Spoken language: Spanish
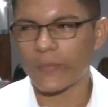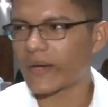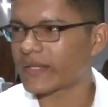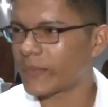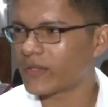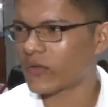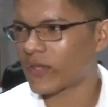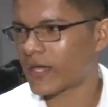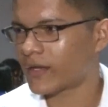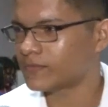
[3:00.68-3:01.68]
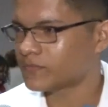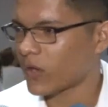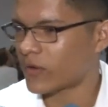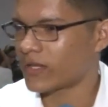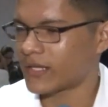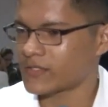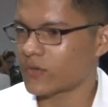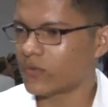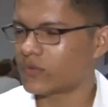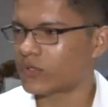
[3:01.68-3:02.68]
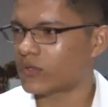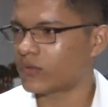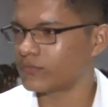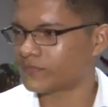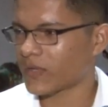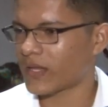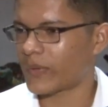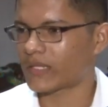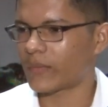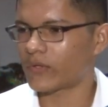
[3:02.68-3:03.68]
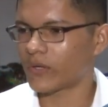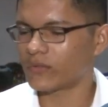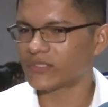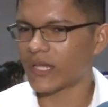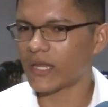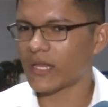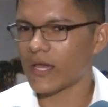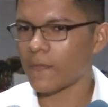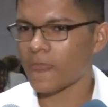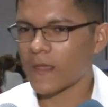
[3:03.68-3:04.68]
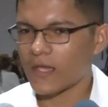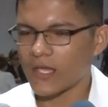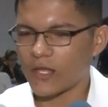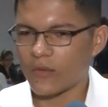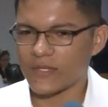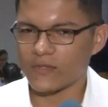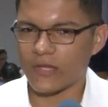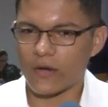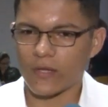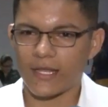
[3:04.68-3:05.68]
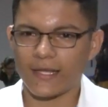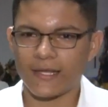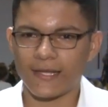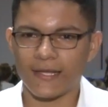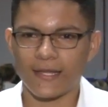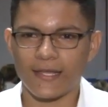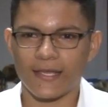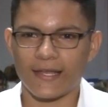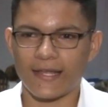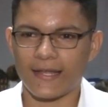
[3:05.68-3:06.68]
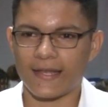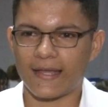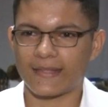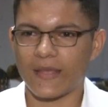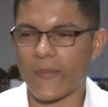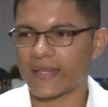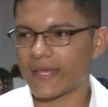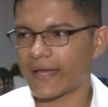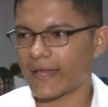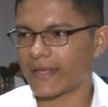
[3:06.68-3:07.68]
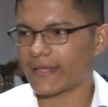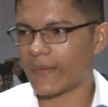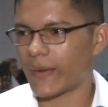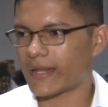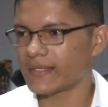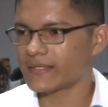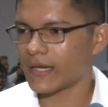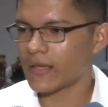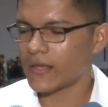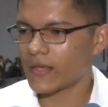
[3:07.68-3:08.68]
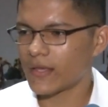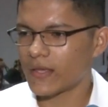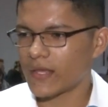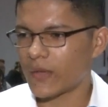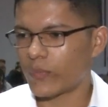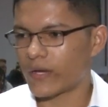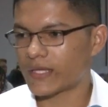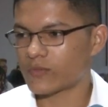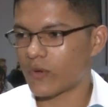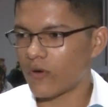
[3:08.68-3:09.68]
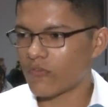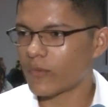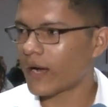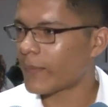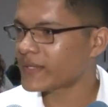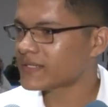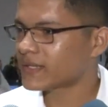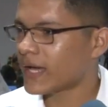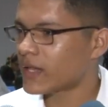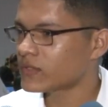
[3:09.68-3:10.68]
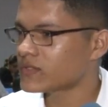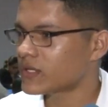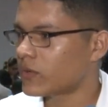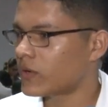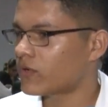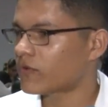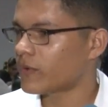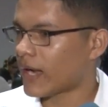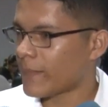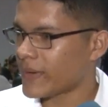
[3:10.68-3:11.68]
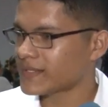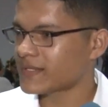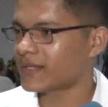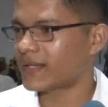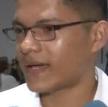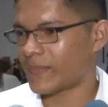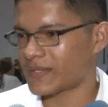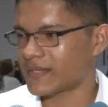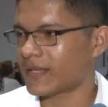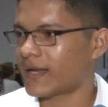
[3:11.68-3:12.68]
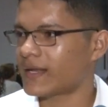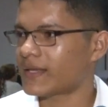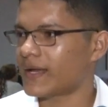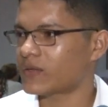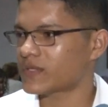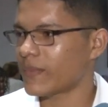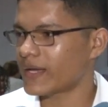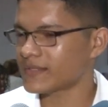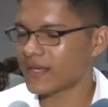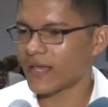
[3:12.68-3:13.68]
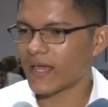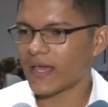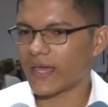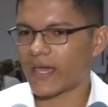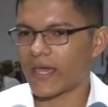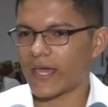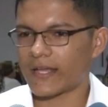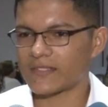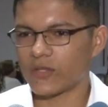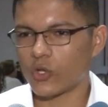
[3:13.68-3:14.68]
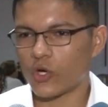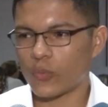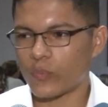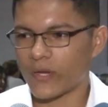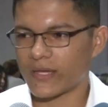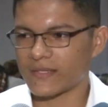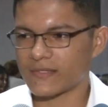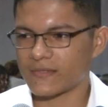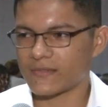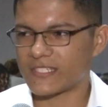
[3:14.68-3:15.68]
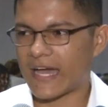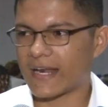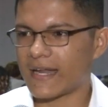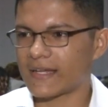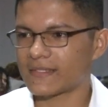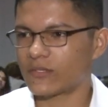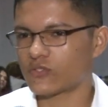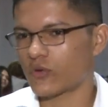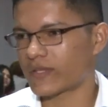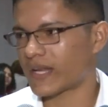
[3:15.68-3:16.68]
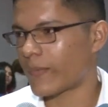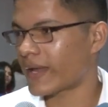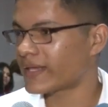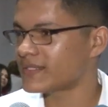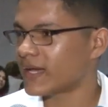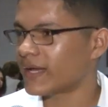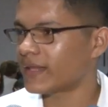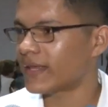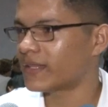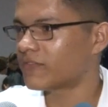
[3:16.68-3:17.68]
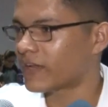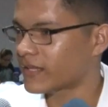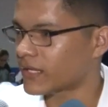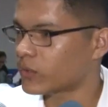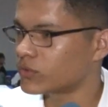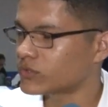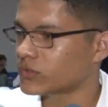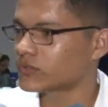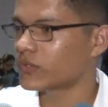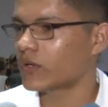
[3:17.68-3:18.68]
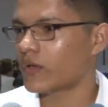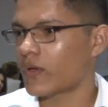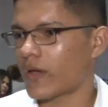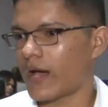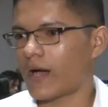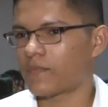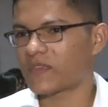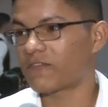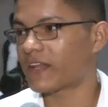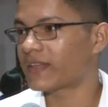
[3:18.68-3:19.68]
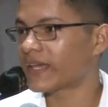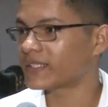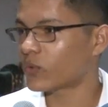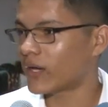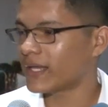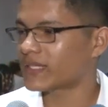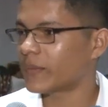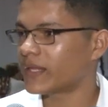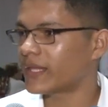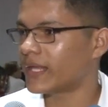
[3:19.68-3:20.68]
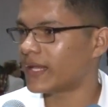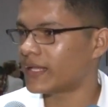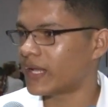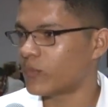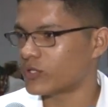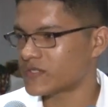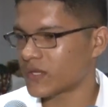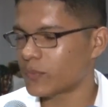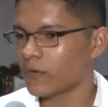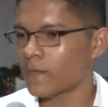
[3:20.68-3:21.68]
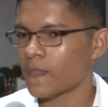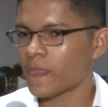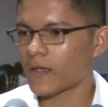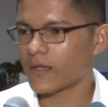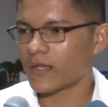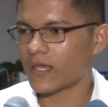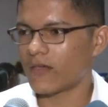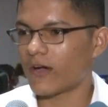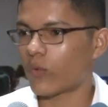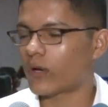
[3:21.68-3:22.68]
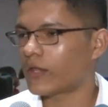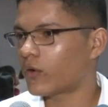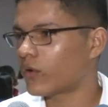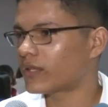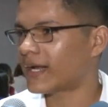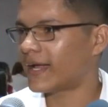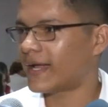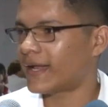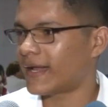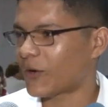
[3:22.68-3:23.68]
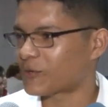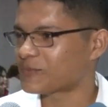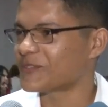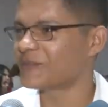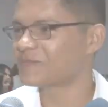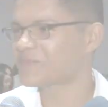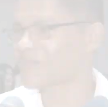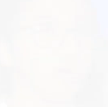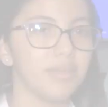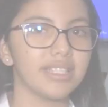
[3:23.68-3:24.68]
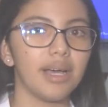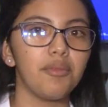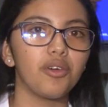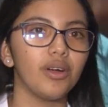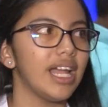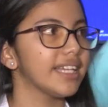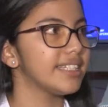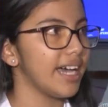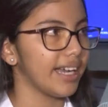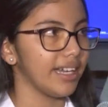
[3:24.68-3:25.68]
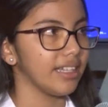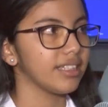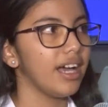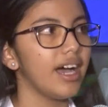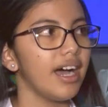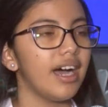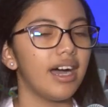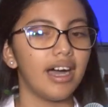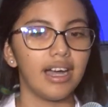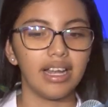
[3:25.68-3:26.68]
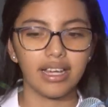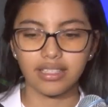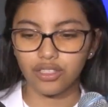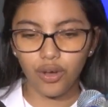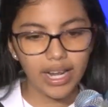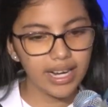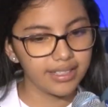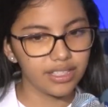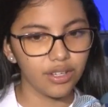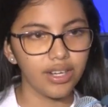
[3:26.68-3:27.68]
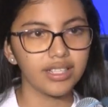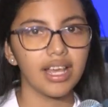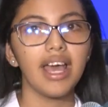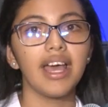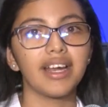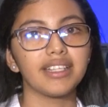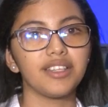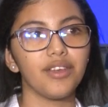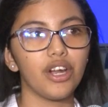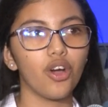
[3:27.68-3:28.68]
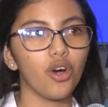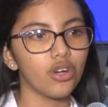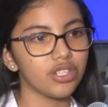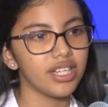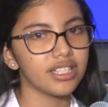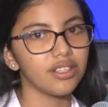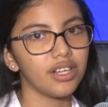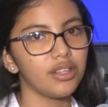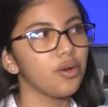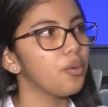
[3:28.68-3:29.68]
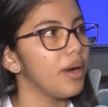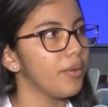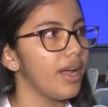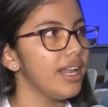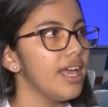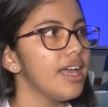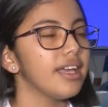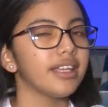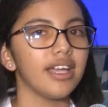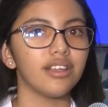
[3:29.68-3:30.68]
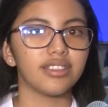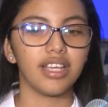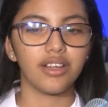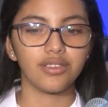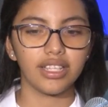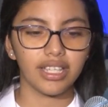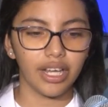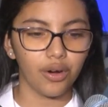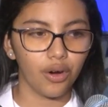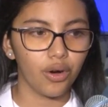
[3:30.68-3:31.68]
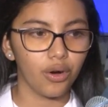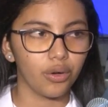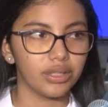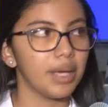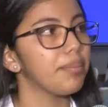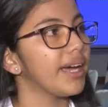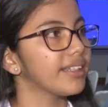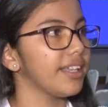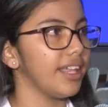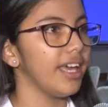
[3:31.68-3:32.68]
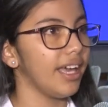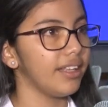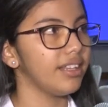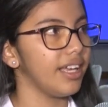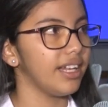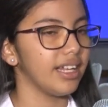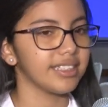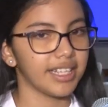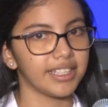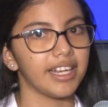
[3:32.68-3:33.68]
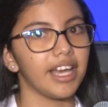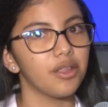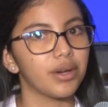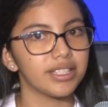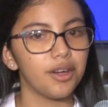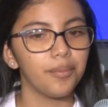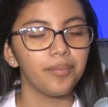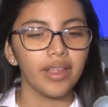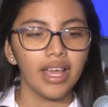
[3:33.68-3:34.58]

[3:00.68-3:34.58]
Departamento de Orientación junto con el Departamento de Consejería y nos mencionaron el, eh, la, temática de transparencia y pues luego fuimos capacitados y luego fuimos capaces de capacitar a, los demás eh, haciendo pues charlas de, sobre transparencia en diferentes cursos, a diferentes escuelas también del, del municipio y vacunando contra la corrupción. Comenzamos con las charlas. A las, todas las secciones recibieron ocho lecciones de un manual que se nos entregó de parte de, de la Secretaría de Educación.